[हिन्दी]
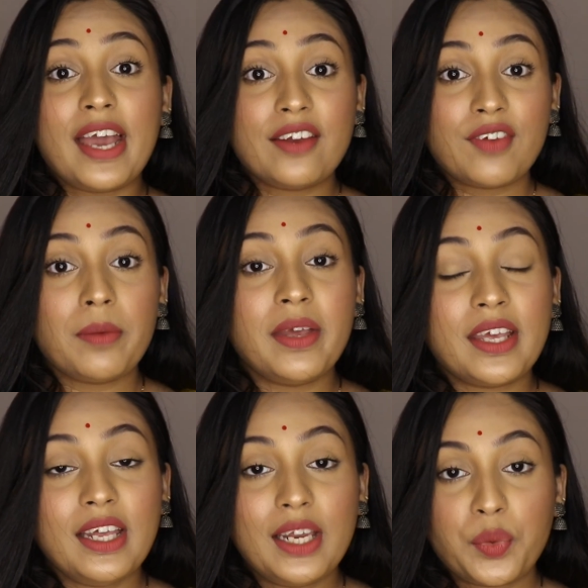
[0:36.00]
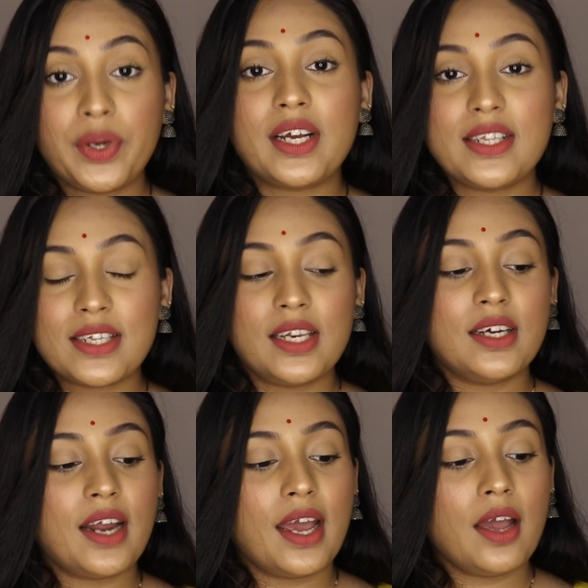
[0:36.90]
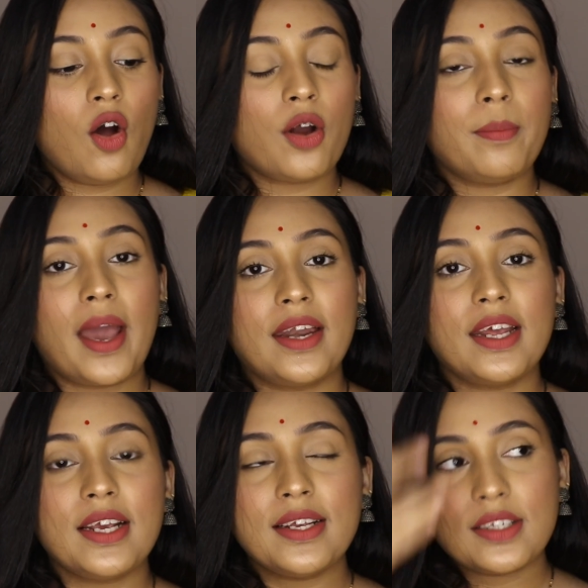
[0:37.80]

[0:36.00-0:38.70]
ये एन वाई बी की लिक्विड कंसीलर है और मैंने